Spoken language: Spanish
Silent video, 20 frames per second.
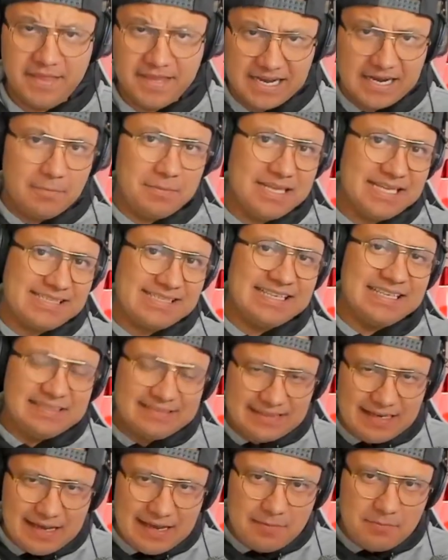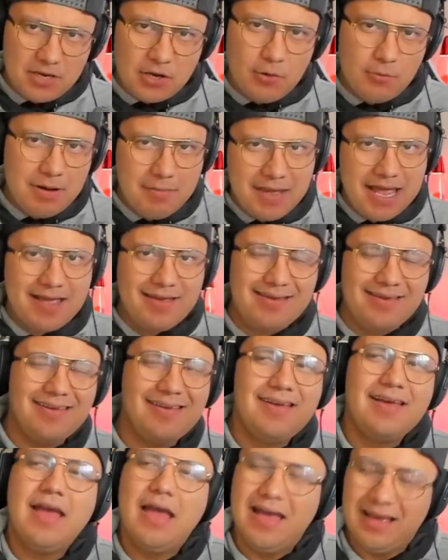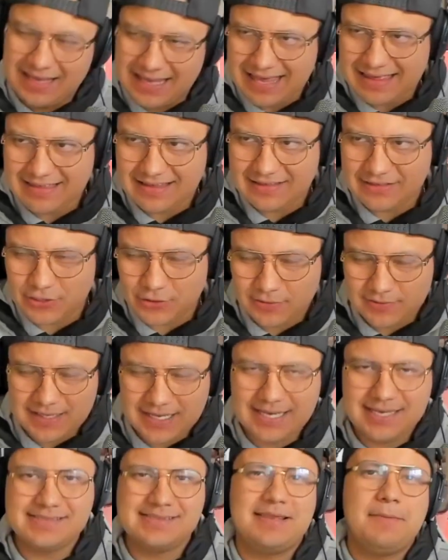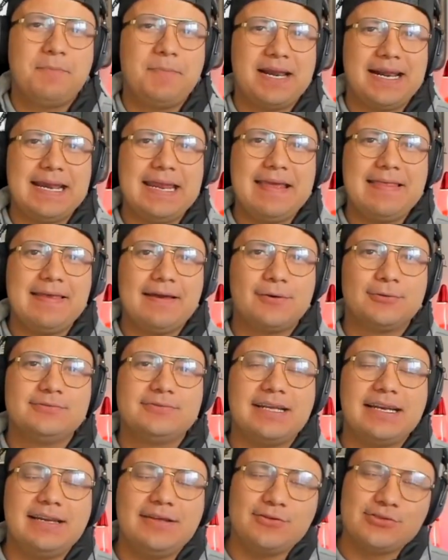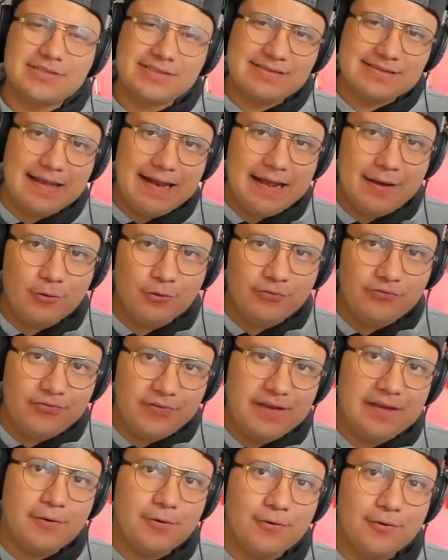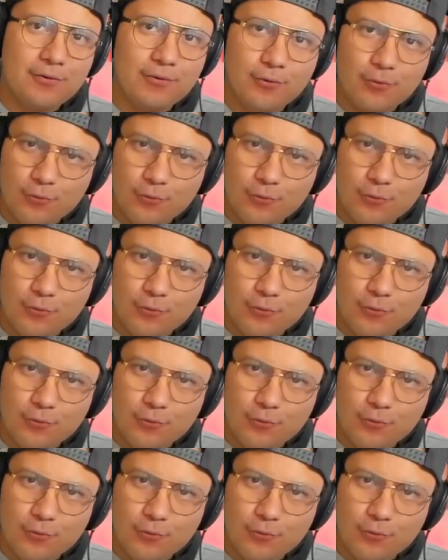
Déjame decirte, amigo Mamey, que dentro de esta parrilla de contenidos estaré contigo